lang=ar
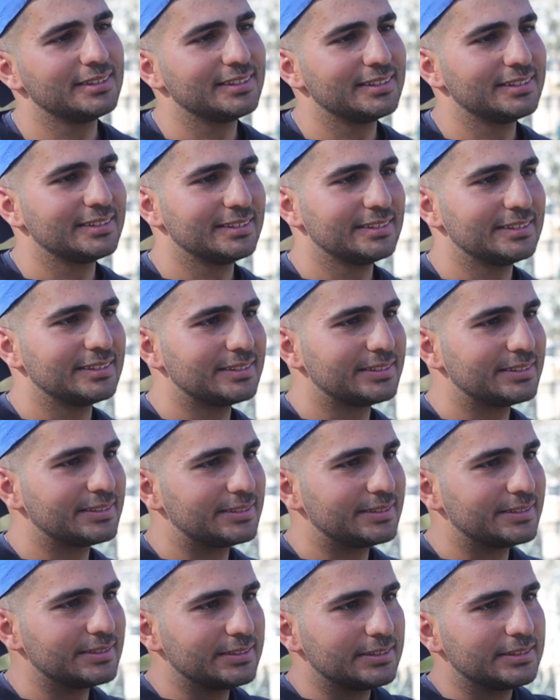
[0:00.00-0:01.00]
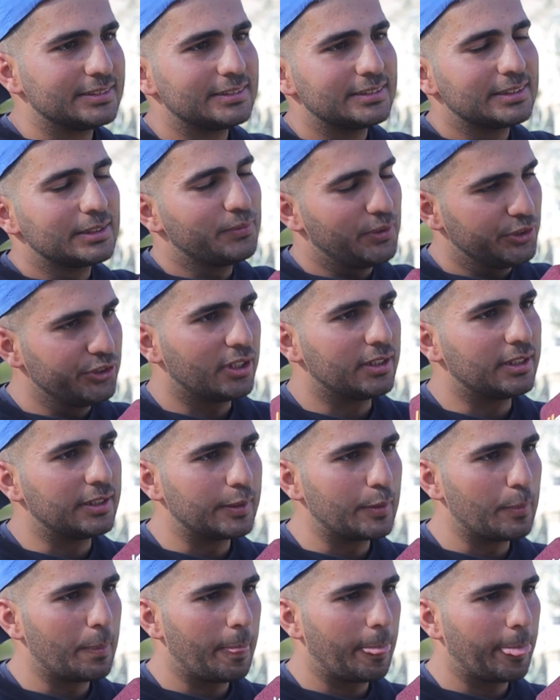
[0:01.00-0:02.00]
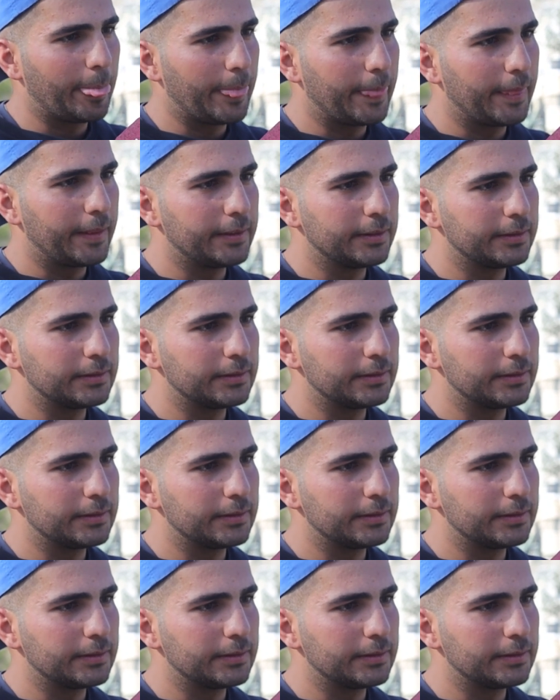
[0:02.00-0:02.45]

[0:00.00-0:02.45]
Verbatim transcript: آه، فرصه تفضل فيك تحذرني انت